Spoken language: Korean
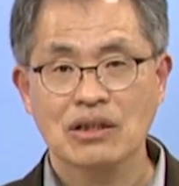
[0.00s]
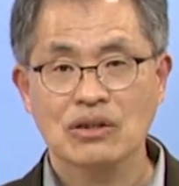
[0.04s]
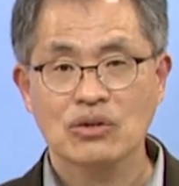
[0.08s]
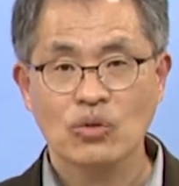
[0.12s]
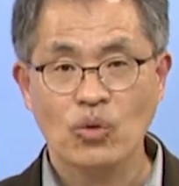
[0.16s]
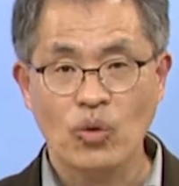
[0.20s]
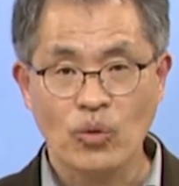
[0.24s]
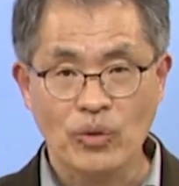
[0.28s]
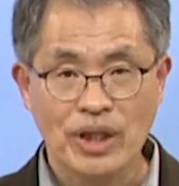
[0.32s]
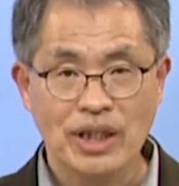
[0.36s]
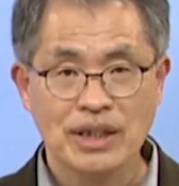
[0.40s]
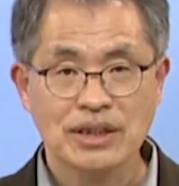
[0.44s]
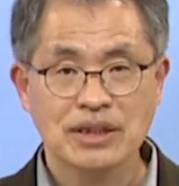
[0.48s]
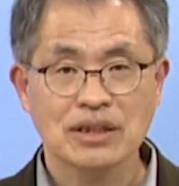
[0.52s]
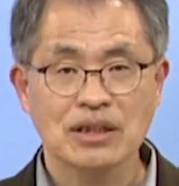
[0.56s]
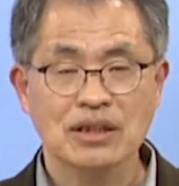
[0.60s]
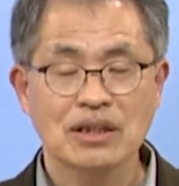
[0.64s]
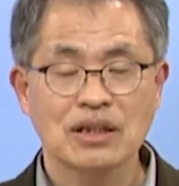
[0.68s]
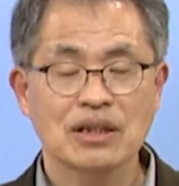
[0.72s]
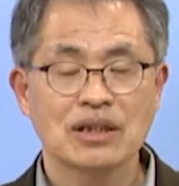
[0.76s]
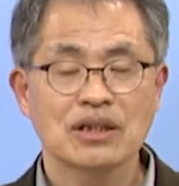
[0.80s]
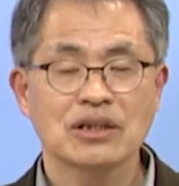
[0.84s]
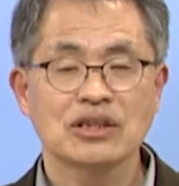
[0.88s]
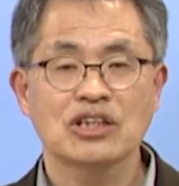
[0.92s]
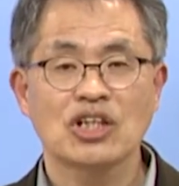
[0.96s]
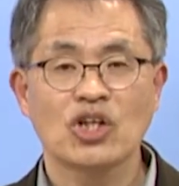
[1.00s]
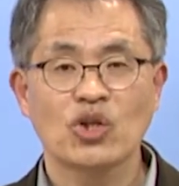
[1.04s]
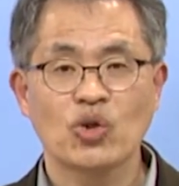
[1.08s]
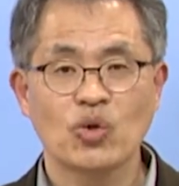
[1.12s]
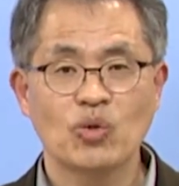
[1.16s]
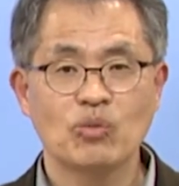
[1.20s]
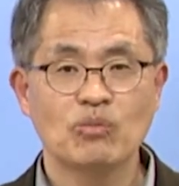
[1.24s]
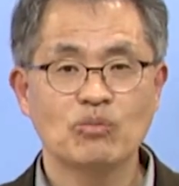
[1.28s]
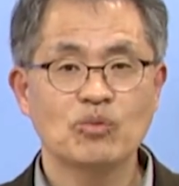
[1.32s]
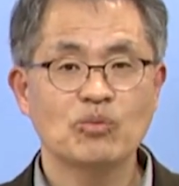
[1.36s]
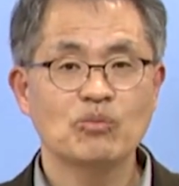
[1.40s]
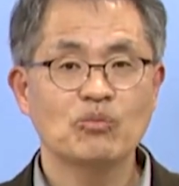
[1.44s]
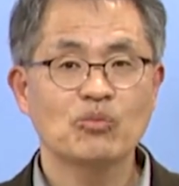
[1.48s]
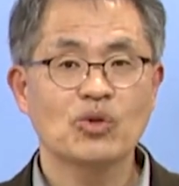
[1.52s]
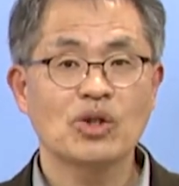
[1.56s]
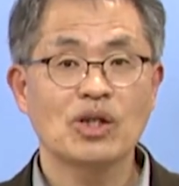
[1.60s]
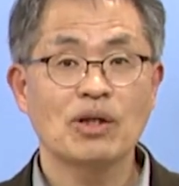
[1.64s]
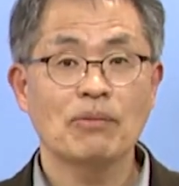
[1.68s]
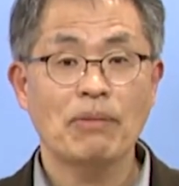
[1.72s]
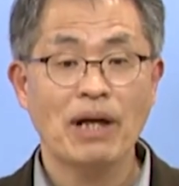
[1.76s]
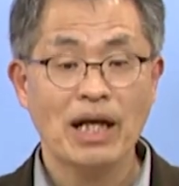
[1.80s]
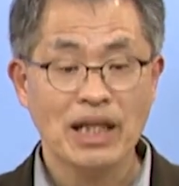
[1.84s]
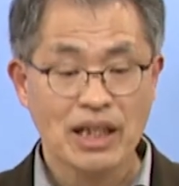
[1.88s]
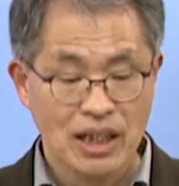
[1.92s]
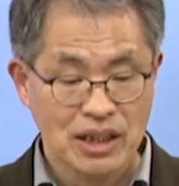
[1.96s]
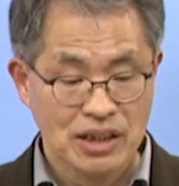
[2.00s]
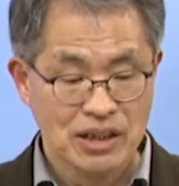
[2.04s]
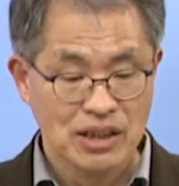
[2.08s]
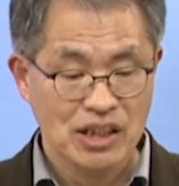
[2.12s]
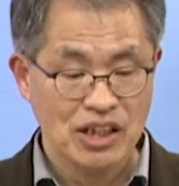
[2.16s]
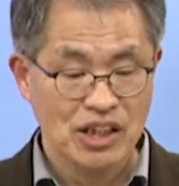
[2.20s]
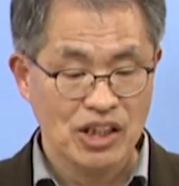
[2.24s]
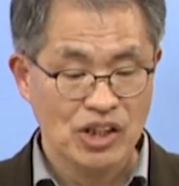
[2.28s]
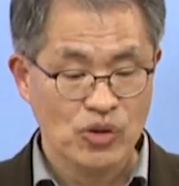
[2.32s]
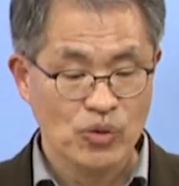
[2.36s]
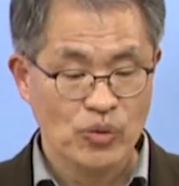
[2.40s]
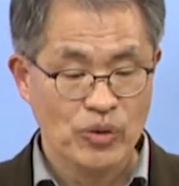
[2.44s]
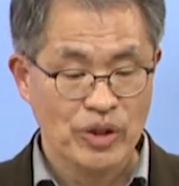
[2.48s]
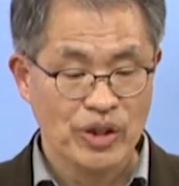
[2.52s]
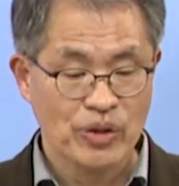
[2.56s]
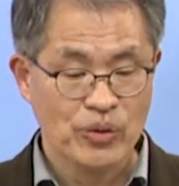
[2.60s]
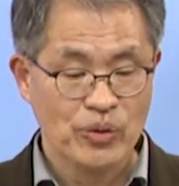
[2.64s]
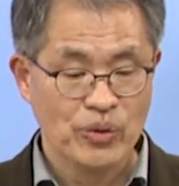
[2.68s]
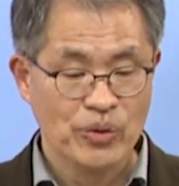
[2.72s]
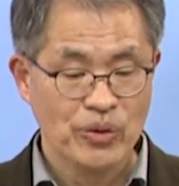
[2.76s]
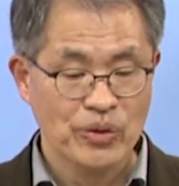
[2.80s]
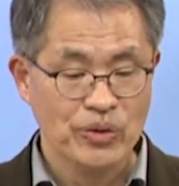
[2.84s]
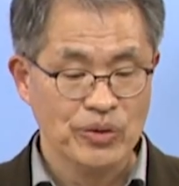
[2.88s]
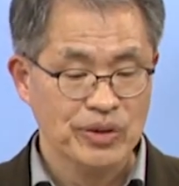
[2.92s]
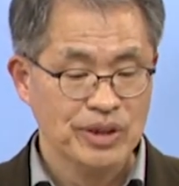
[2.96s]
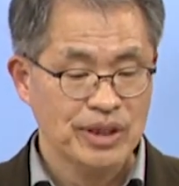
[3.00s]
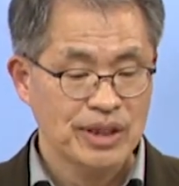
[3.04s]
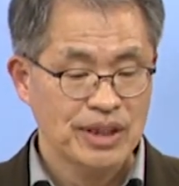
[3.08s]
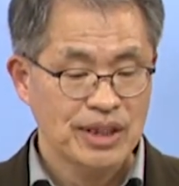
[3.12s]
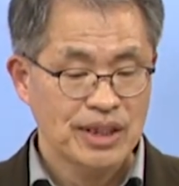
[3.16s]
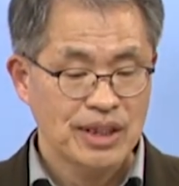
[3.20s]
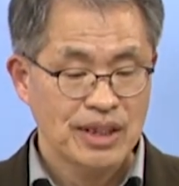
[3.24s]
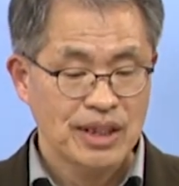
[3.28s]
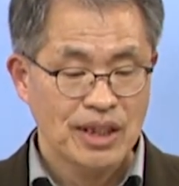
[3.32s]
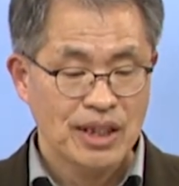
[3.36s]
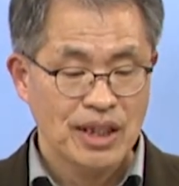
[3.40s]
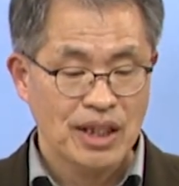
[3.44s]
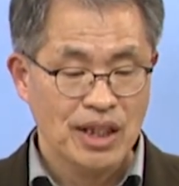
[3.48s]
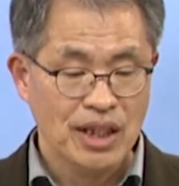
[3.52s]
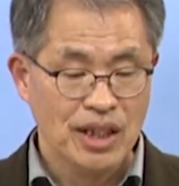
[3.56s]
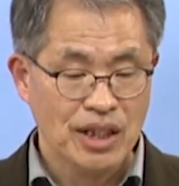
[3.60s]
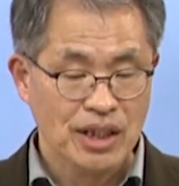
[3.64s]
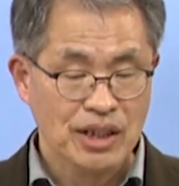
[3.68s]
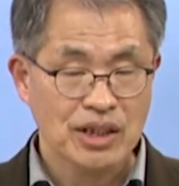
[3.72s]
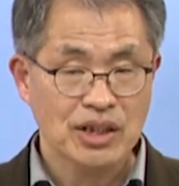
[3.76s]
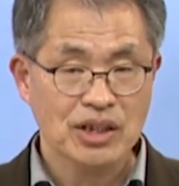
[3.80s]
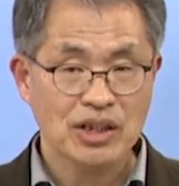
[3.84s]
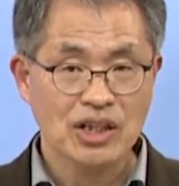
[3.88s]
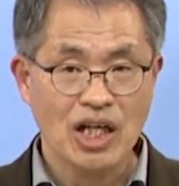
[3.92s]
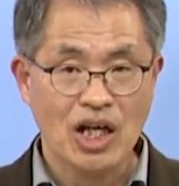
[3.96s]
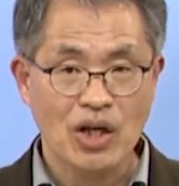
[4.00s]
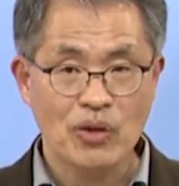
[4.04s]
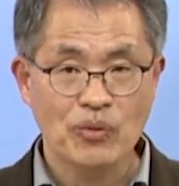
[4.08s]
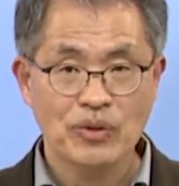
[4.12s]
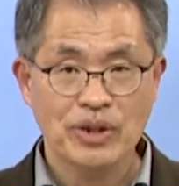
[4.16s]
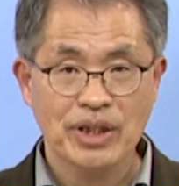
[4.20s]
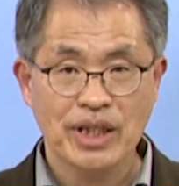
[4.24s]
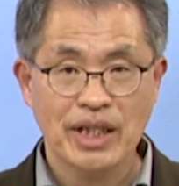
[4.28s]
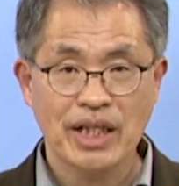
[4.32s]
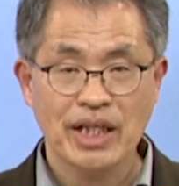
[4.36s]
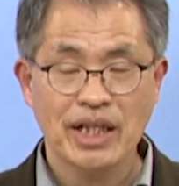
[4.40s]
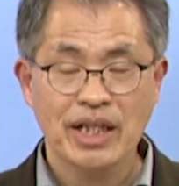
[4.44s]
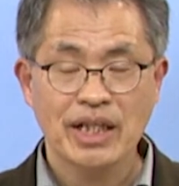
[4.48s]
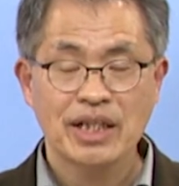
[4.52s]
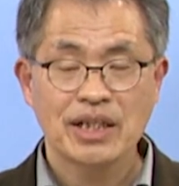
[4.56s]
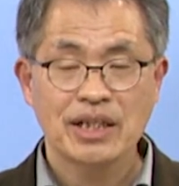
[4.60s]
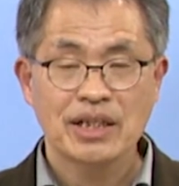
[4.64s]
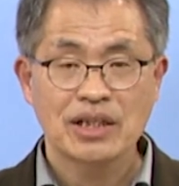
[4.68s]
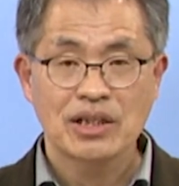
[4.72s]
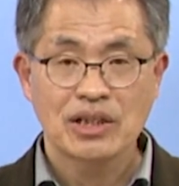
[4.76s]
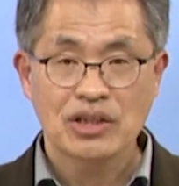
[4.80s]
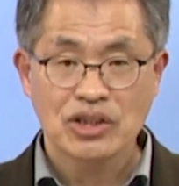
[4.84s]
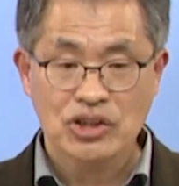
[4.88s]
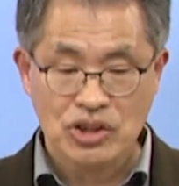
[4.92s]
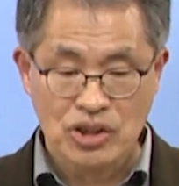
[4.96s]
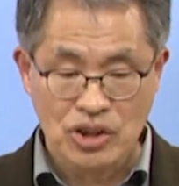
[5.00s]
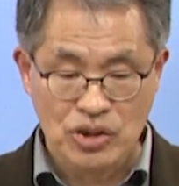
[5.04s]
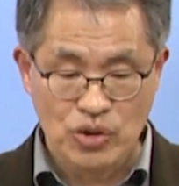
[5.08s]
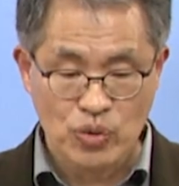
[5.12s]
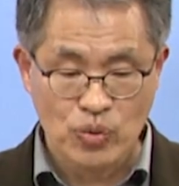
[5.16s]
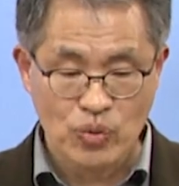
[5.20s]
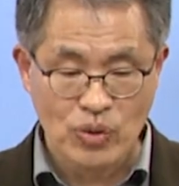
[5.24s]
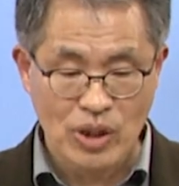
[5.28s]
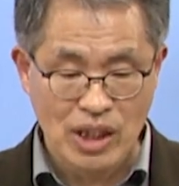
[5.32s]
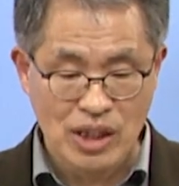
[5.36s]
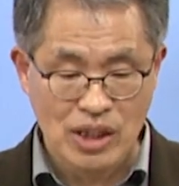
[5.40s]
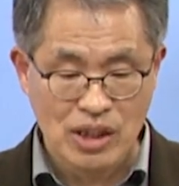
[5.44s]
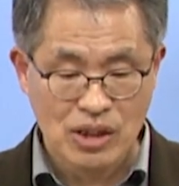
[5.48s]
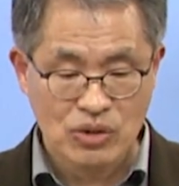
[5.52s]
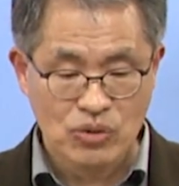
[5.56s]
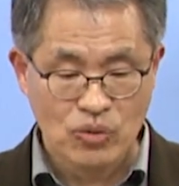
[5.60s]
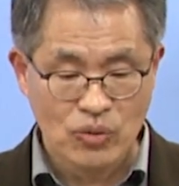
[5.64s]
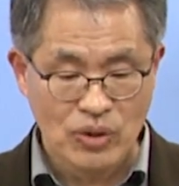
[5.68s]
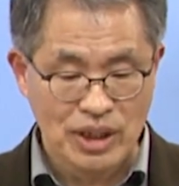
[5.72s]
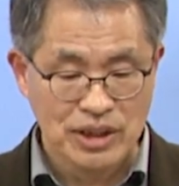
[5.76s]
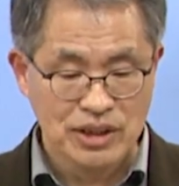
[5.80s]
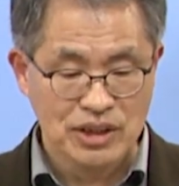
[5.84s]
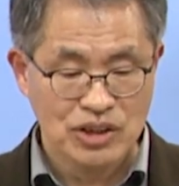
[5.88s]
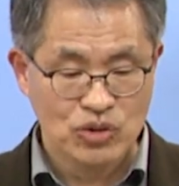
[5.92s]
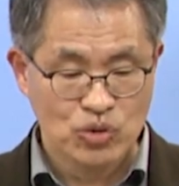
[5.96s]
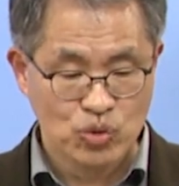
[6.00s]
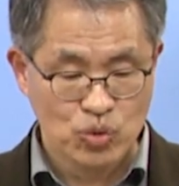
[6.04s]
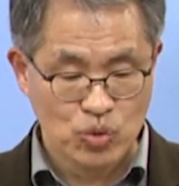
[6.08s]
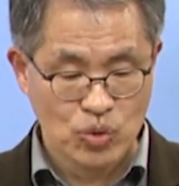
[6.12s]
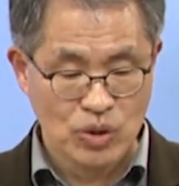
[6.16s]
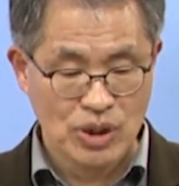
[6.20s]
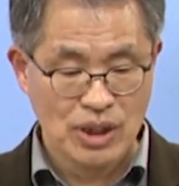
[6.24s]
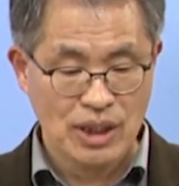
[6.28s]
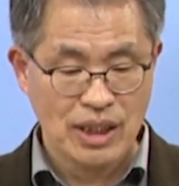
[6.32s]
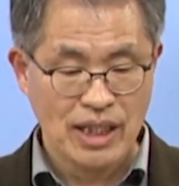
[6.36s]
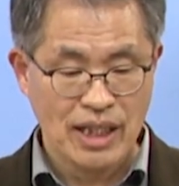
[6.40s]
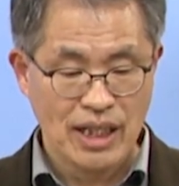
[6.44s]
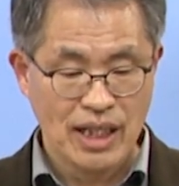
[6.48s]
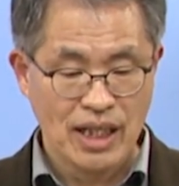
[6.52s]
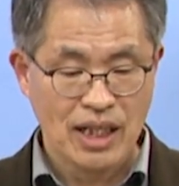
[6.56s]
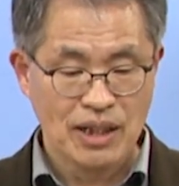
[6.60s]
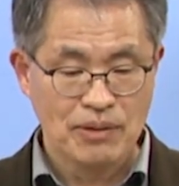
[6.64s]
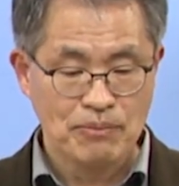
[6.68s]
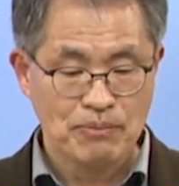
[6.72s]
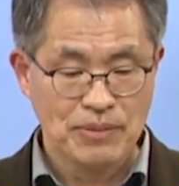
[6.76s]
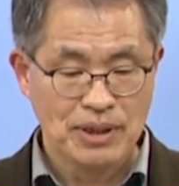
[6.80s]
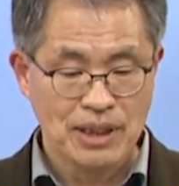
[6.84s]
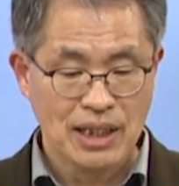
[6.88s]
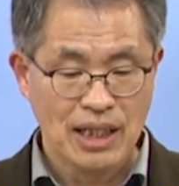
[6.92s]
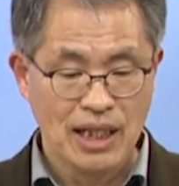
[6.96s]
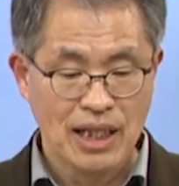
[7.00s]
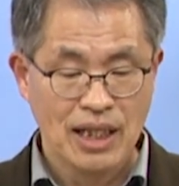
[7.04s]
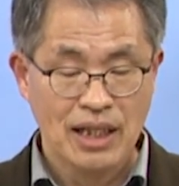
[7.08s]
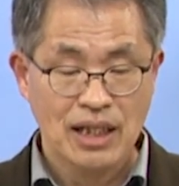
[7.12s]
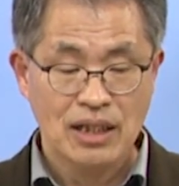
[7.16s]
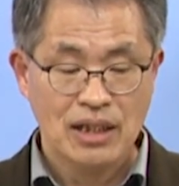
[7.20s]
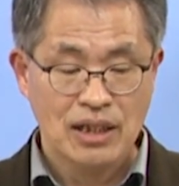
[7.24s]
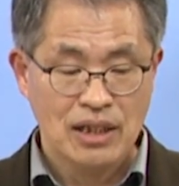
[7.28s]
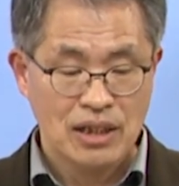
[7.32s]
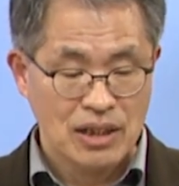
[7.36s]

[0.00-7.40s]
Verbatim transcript: 통해서 새로운 문물을 받아들이려고 했고요. 어, 그런 가운데 성균관을 또다시 주원을 해나갑니다.